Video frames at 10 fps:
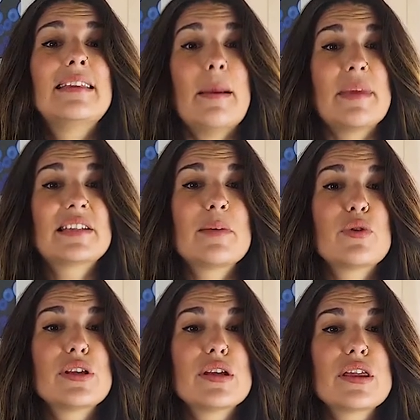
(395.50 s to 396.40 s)
También se
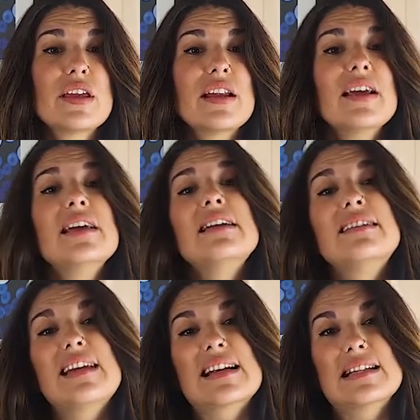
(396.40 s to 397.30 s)
puede decir,
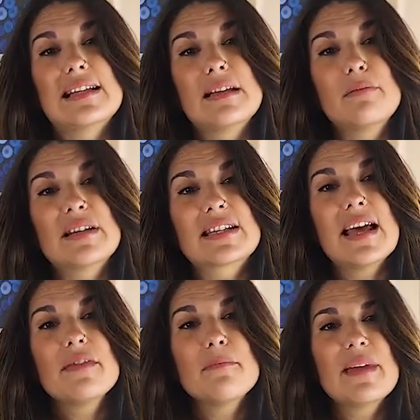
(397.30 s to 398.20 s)
tras la
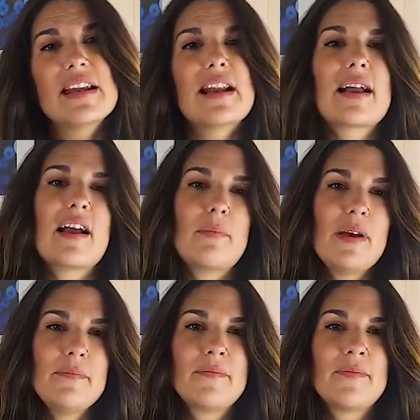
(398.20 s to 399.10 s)
tempestad viene la
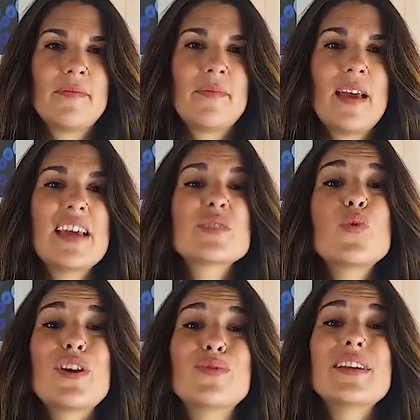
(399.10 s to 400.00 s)
calma. Es
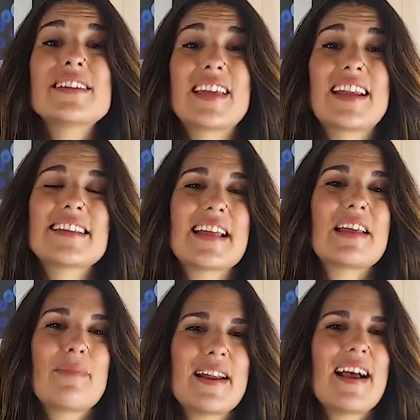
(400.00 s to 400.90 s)
muy útil si quieres
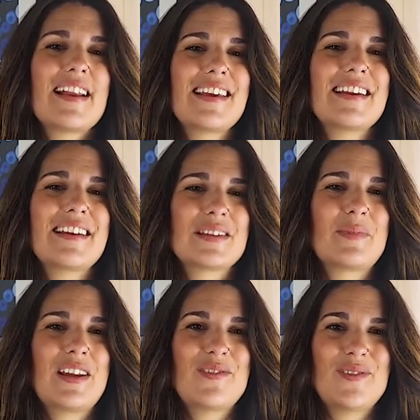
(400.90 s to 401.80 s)
animar a alguien en
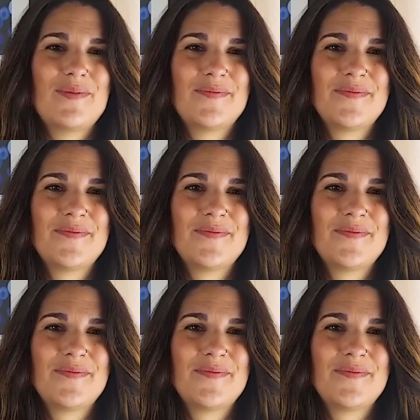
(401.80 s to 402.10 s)
español.